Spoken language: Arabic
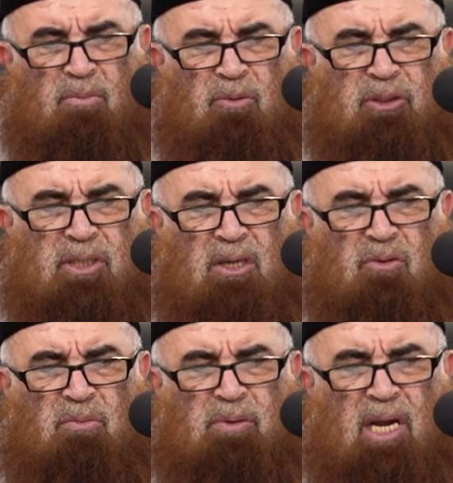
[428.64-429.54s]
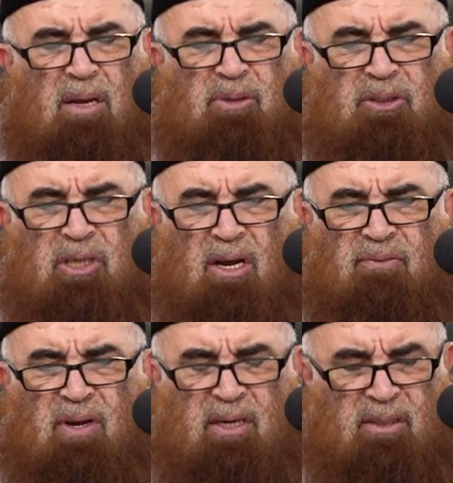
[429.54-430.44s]
مسند من أبي
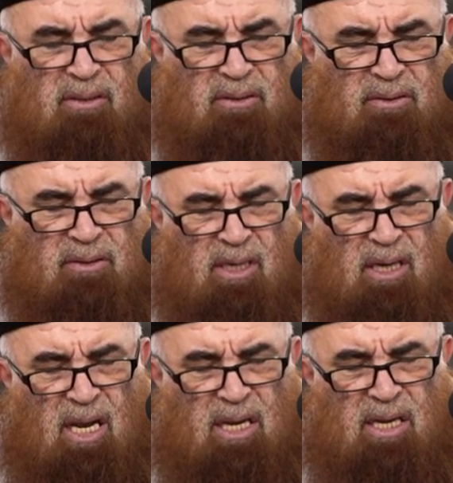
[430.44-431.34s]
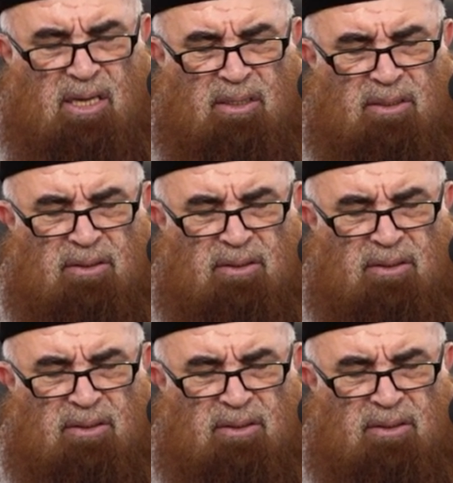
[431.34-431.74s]
جعفر إليه